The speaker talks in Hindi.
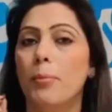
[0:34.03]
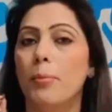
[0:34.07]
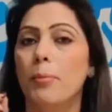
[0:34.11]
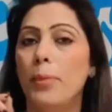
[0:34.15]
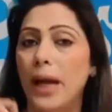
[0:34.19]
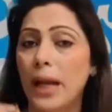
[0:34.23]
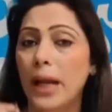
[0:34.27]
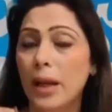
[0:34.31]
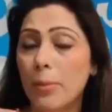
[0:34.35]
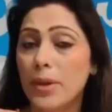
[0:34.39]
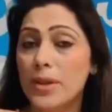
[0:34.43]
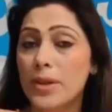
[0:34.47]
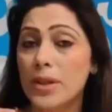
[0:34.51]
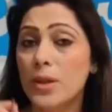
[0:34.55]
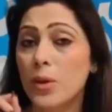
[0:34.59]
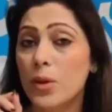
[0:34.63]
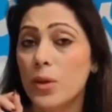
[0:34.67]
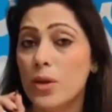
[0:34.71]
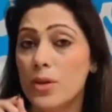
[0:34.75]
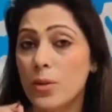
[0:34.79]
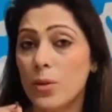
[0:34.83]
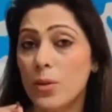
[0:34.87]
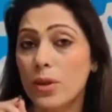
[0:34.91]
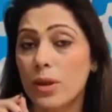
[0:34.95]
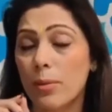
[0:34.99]
बेल बटन को
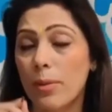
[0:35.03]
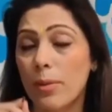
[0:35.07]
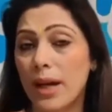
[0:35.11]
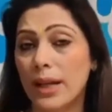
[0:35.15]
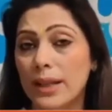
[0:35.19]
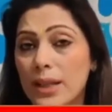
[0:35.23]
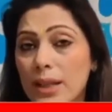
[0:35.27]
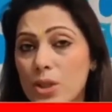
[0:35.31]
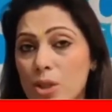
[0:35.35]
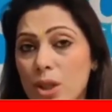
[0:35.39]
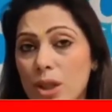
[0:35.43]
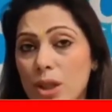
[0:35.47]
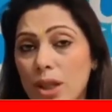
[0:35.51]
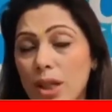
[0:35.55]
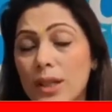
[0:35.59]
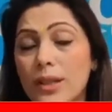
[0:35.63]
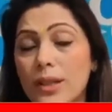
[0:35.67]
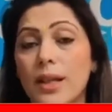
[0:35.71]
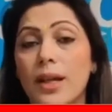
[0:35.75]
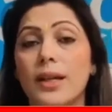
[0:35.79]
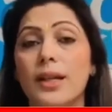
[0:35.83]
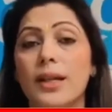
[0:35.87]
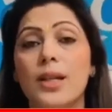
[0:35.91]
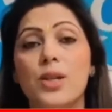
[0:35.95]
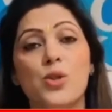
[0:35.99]
जरूर दबा दीजिएगा
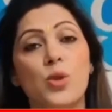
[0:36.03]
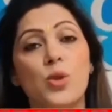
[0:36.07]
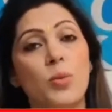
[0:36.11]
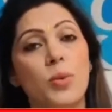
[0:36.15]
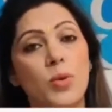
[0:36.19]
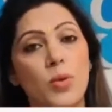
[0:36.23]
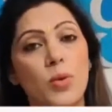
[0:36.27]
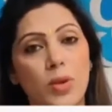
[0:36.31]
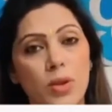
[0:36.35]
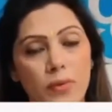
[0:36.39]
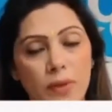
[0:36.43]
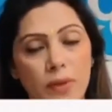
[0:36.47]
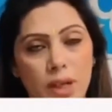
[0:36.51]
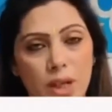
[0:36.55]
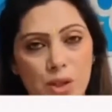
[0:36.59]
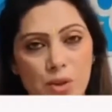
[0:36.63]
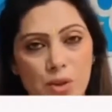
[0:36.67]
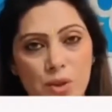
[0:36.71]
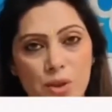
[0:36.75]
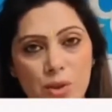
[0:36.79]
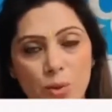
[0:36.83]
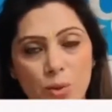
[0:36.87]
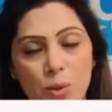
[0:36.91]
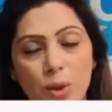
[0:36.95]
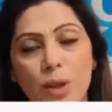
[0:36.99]
ताकि जो भी
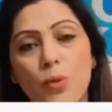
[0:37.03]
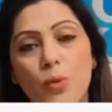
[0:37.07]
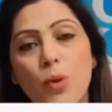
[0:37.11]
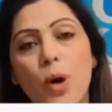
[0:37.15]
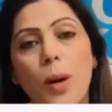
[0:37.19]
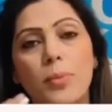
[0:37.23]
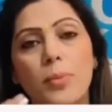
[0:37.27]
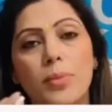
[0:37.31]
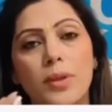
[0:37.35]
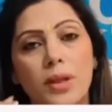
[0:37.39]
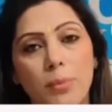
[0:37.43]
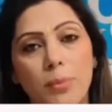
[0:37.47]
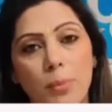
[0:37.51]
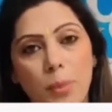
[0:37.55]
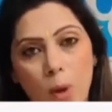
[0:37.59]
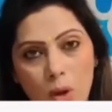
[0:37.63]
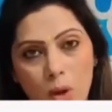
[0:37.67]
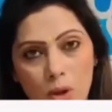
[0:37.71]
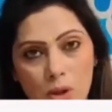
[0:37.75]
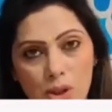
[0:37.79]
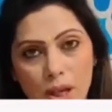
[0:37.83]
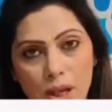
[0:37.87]
नोटिफिकेशन होंगी वो आप तक पहुंच